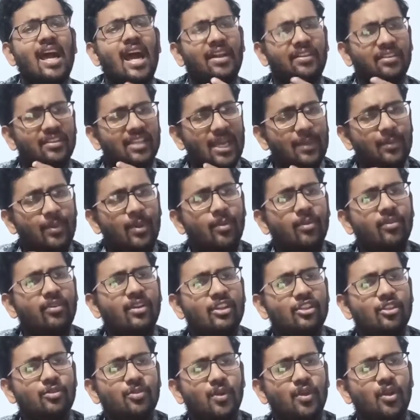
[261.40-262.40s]
அந்த டைம் நம்ம
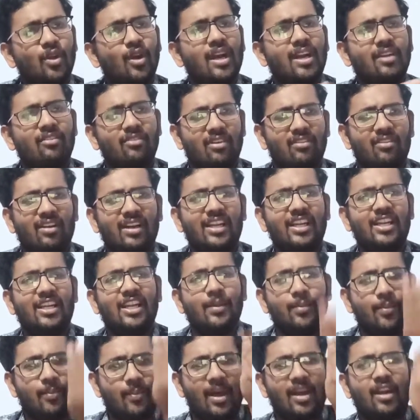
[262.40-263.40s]
வேஸ்ட் பண்ணோம் ஆனால் வர
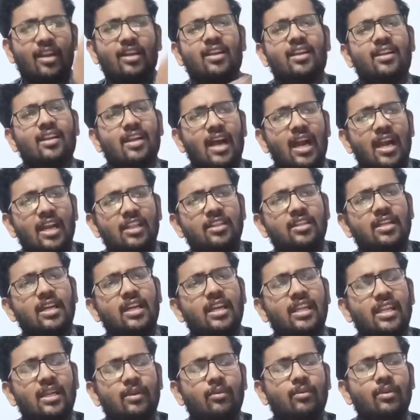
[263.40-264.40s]
வழியில் இப்போ வர
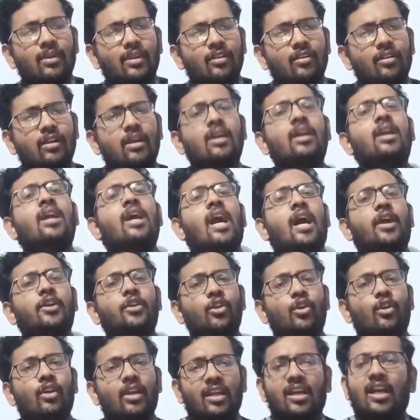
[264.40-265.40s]
காலத்துக்கிட்ட தான் இருக்குங்க
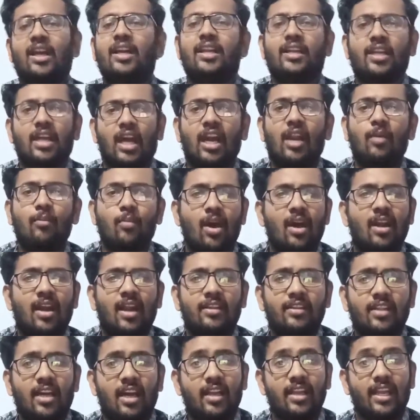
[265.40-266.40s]
ஐயோ எனக்காண்டி காலம்
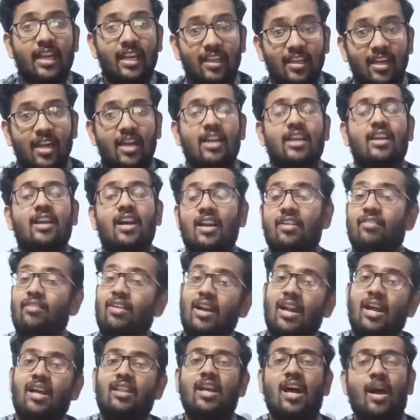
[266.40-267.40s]
மாறாதா எனக்கான காலம்
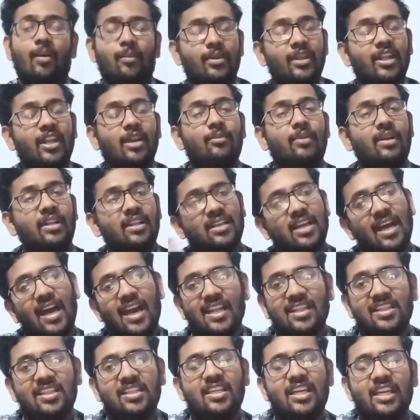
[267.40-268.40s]
வராதா அப்படிங்கிற மாதிரி
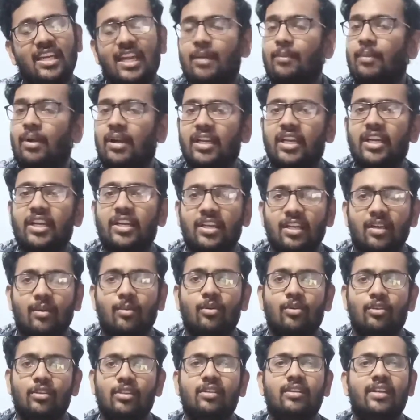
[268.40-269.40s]
காலத்துக்கிலே மண்டிக்கிட்டு
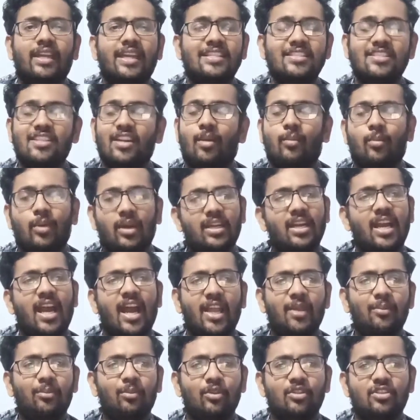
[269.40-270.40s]
நம்ம வந்து கெஞ்சுற மாதிரி
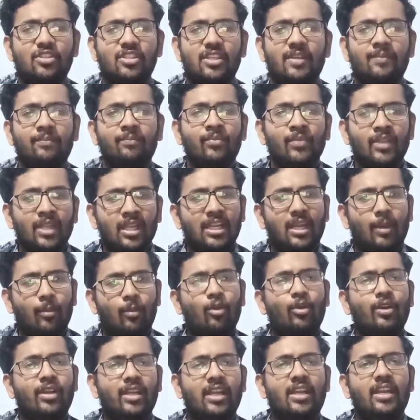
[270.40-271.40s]
ஆகிப்போச்சு
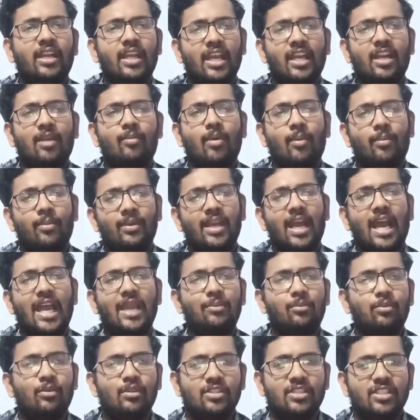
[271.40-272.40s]
நம்மளுடைய நேரம் அப்படி
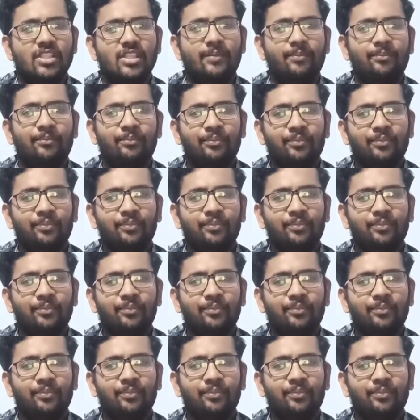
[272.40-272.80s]
ஆகிப்போச்சு